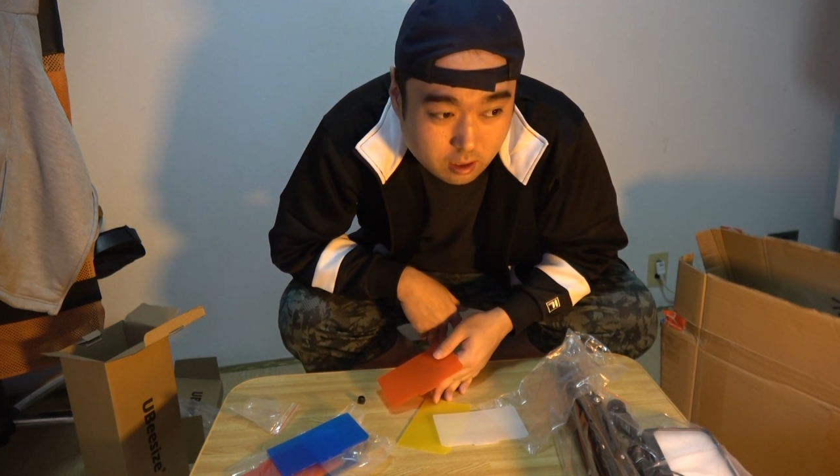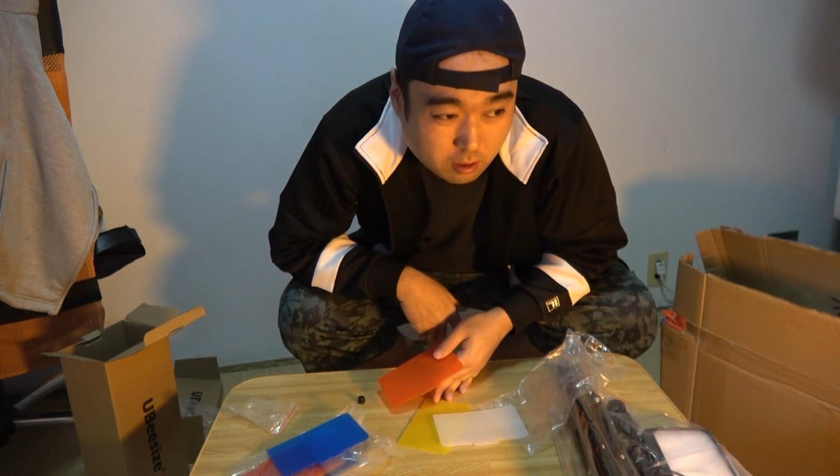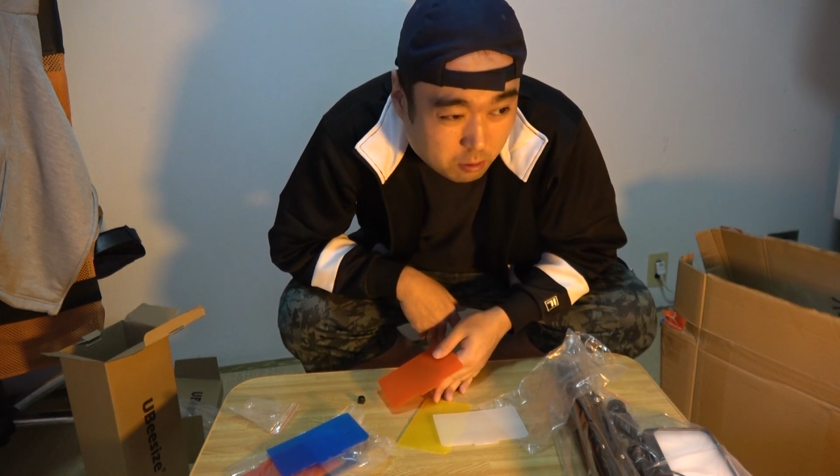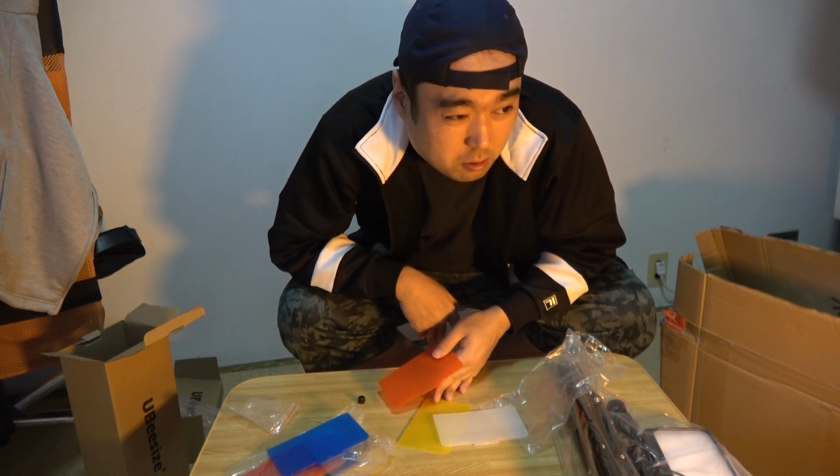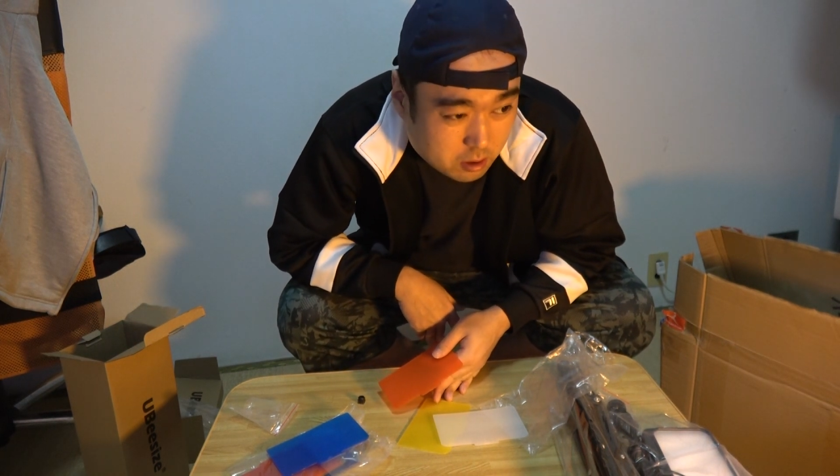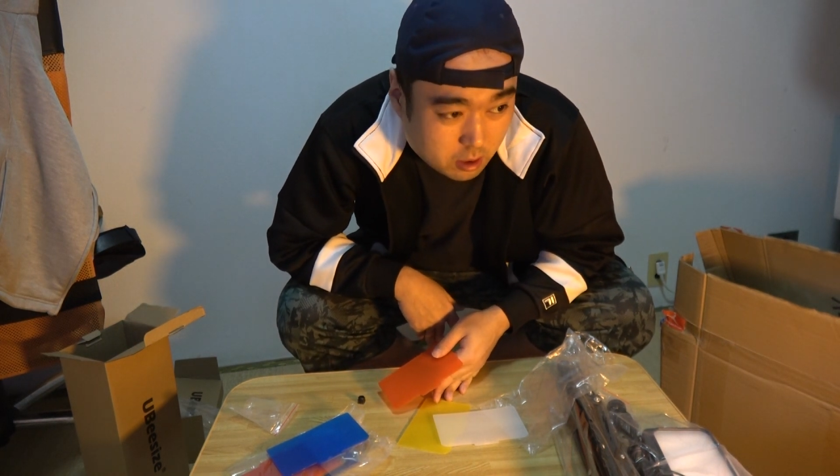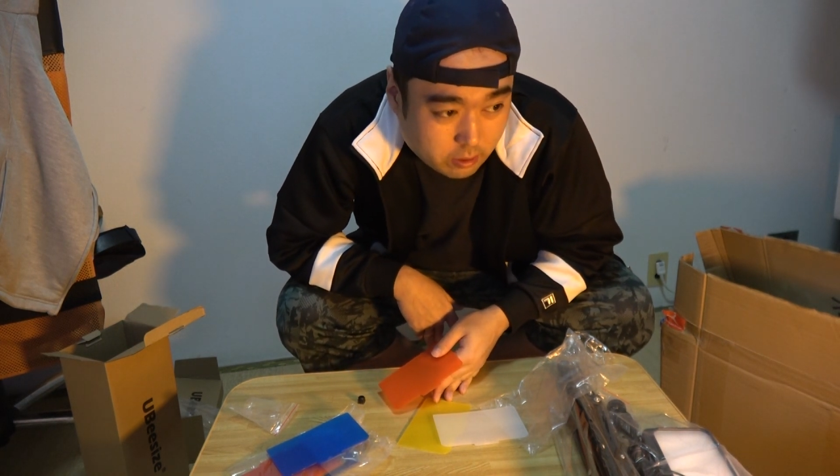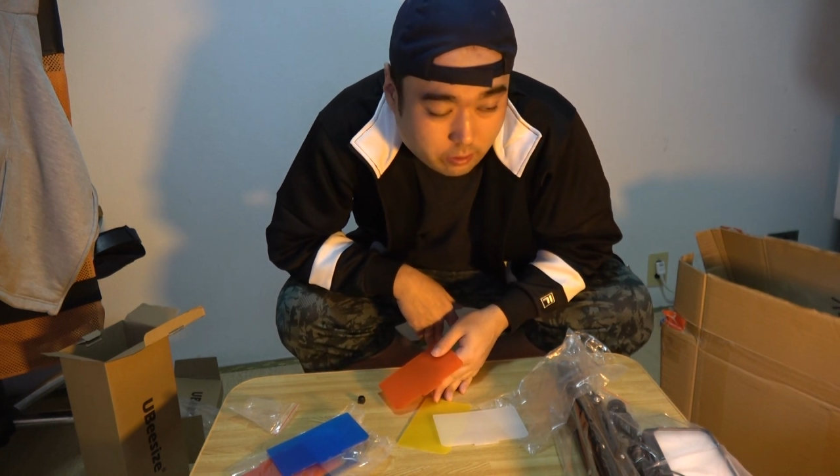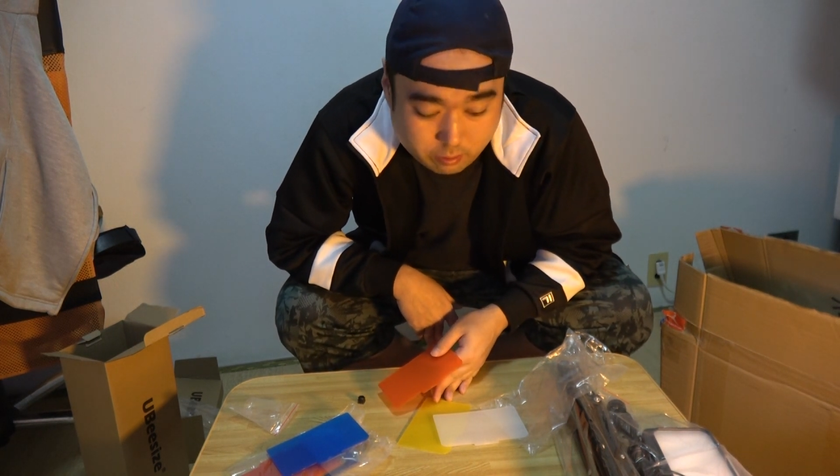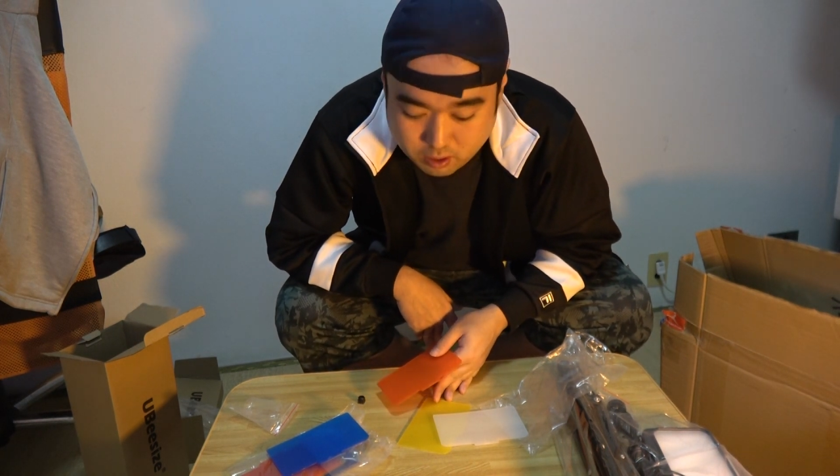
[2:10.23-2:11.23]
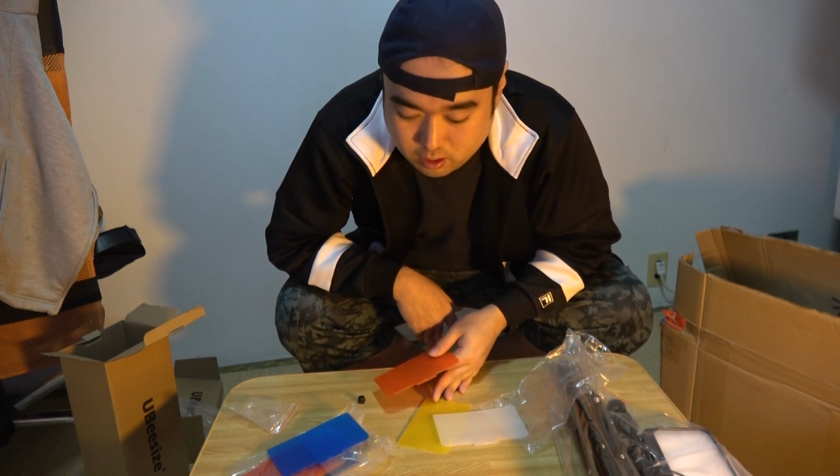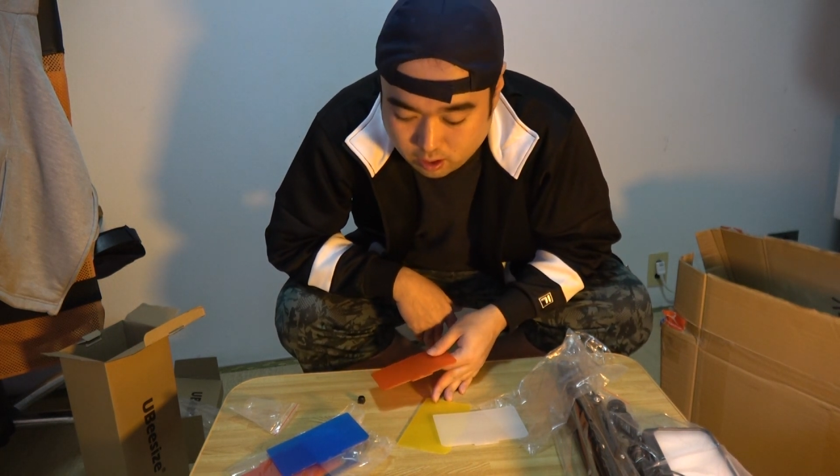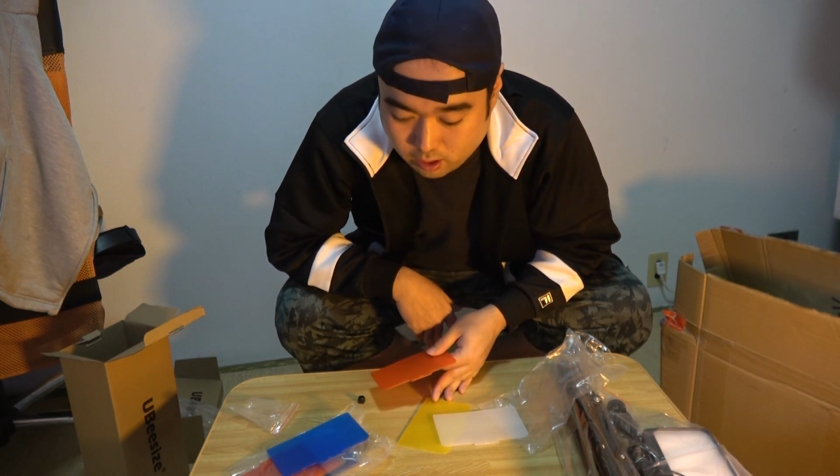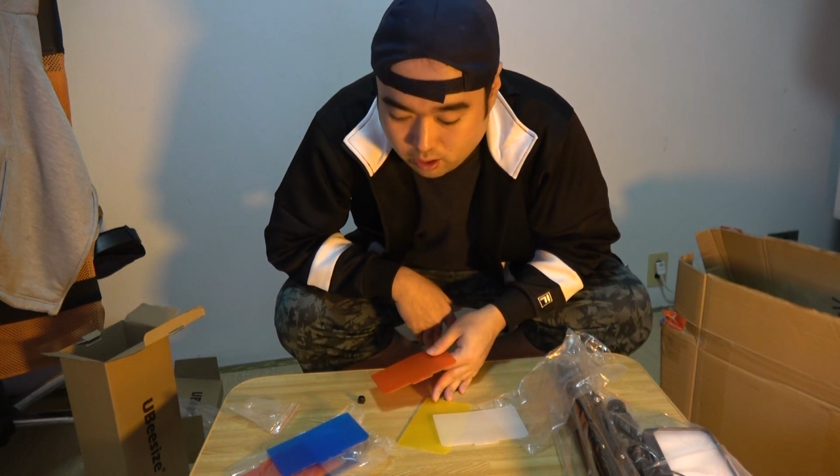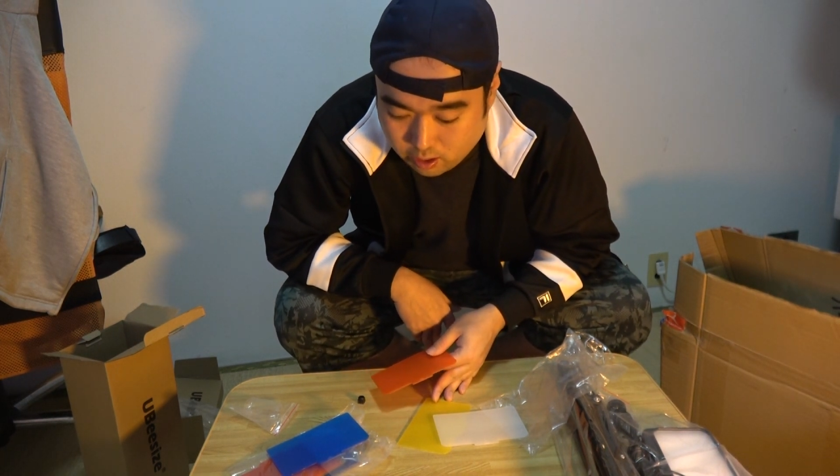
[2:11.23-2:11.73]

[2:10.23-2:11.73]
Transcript: 色の違いはありますね